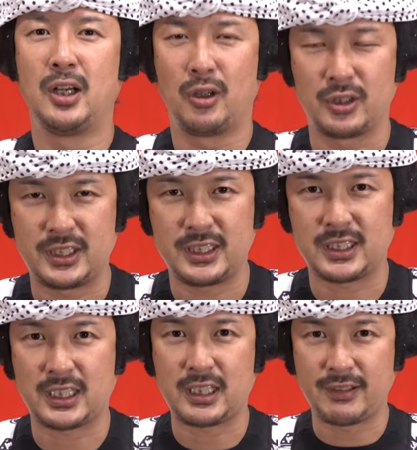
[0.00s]
欲しい
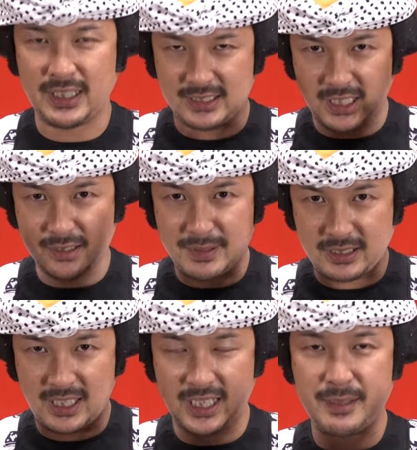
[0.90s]
方はなるべ
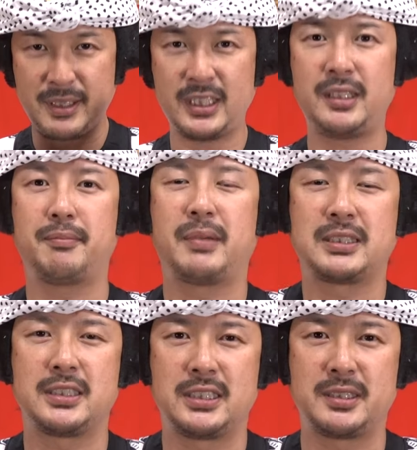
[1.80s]
く早めに
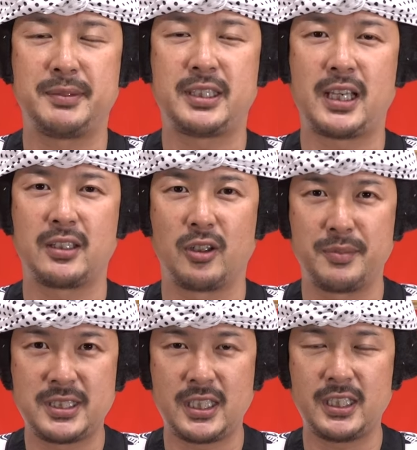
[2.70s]
祭り住田屋のお
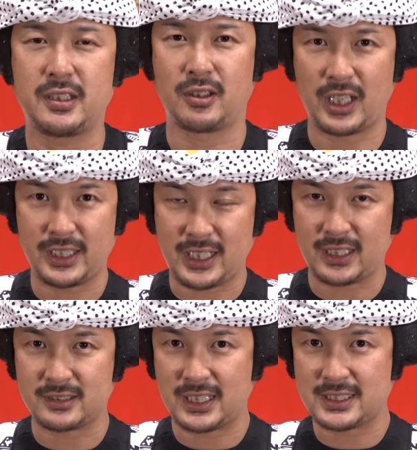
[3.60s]
店にご来
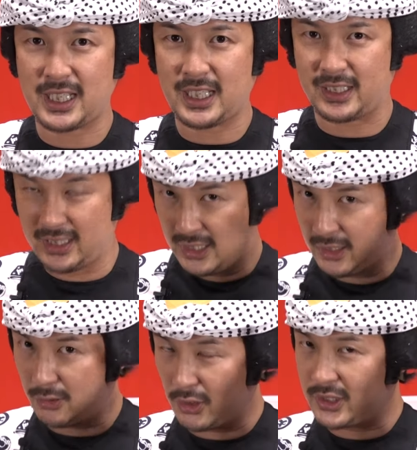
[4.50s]
店ください。
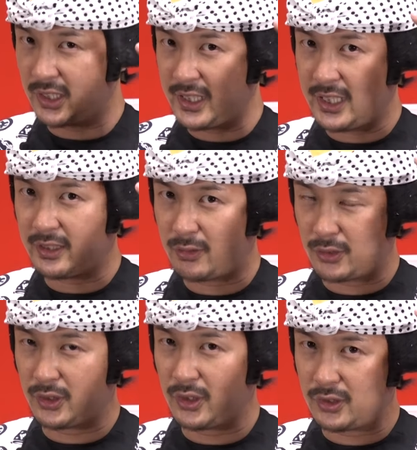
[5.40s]
今年はね、
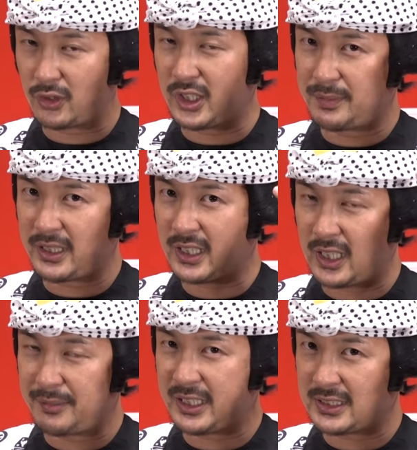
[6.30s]
この軒花
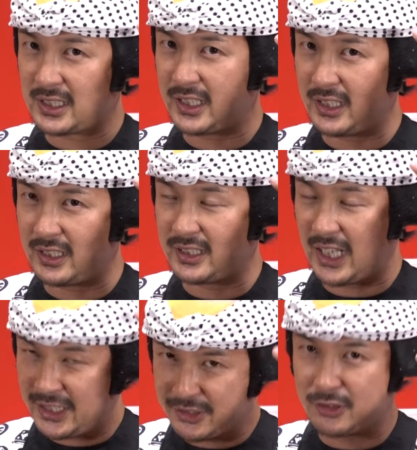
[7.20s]
髪飾り
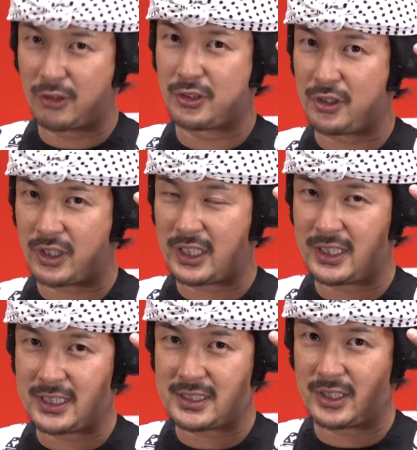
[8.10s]
大流行の予感
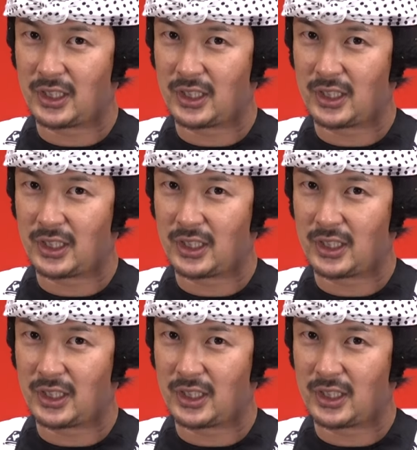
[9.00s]
です